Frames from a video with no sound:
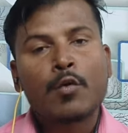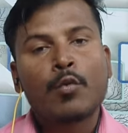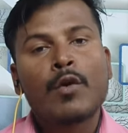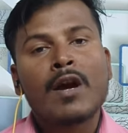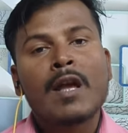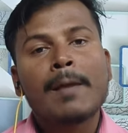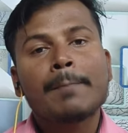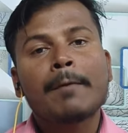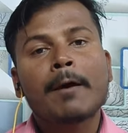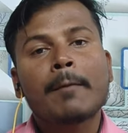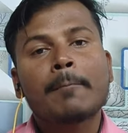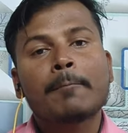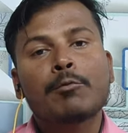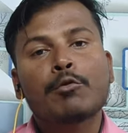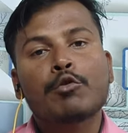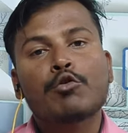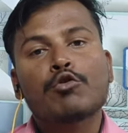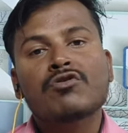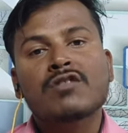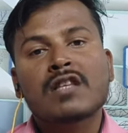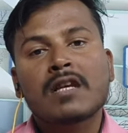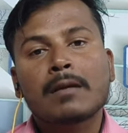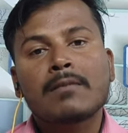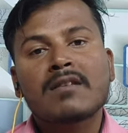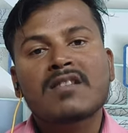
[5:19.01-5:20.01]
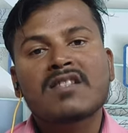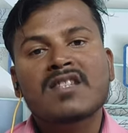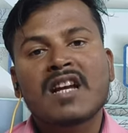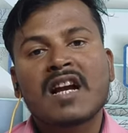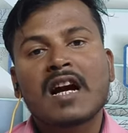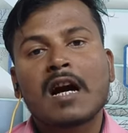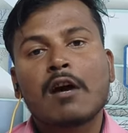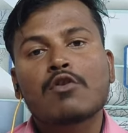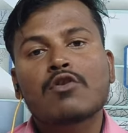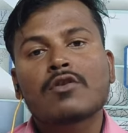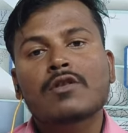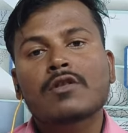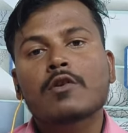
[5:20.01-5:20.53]
वहीं पर ब्रो सेविंग्स
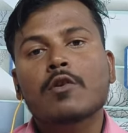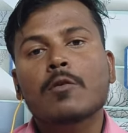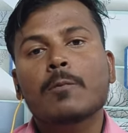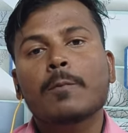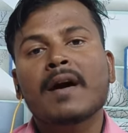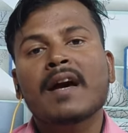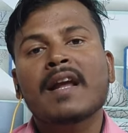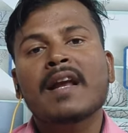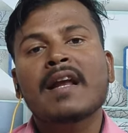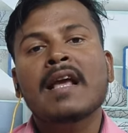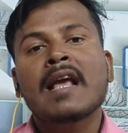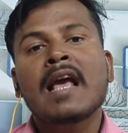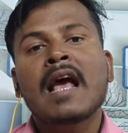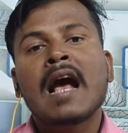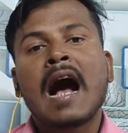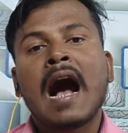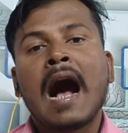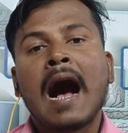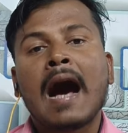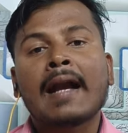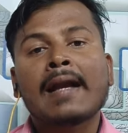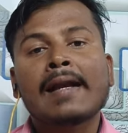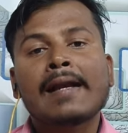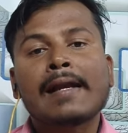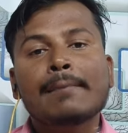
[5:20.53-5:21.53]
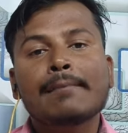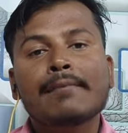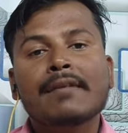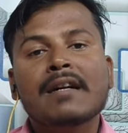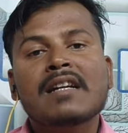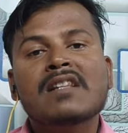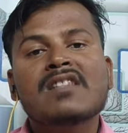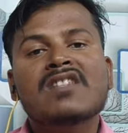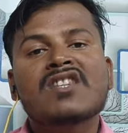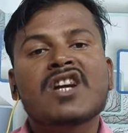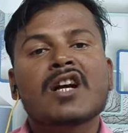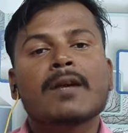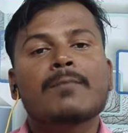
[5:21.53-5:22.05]
अकाउंट्स के ऊपर
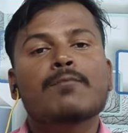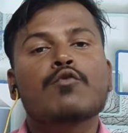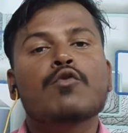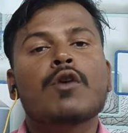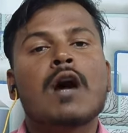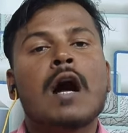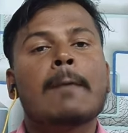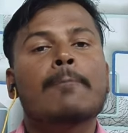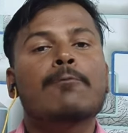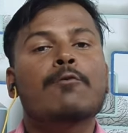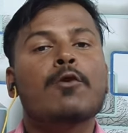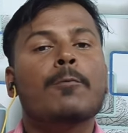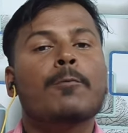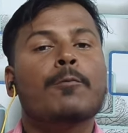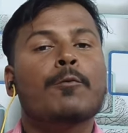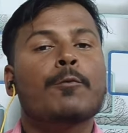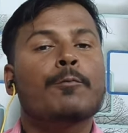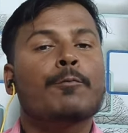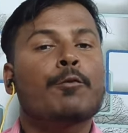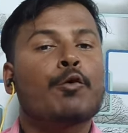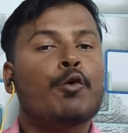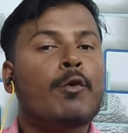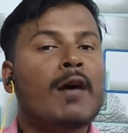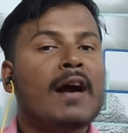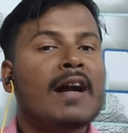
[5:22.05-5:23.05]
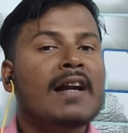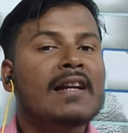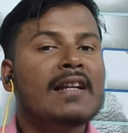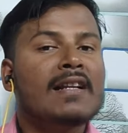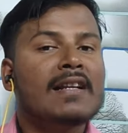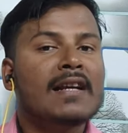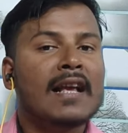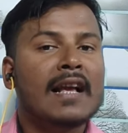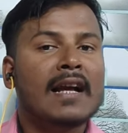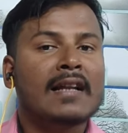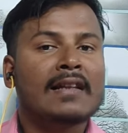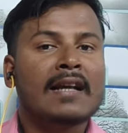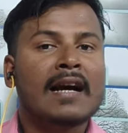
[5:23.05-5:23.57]
अनलिमिटेड चेकबुक आपको प्रोवाइड
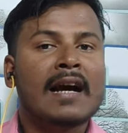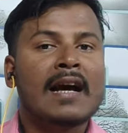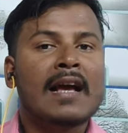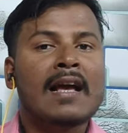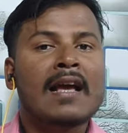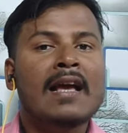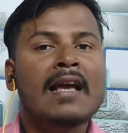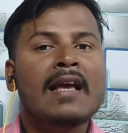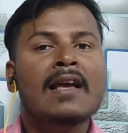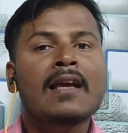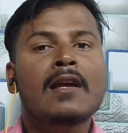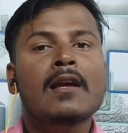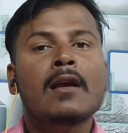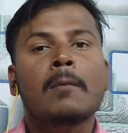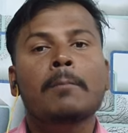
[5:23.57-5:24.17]
किया जाता है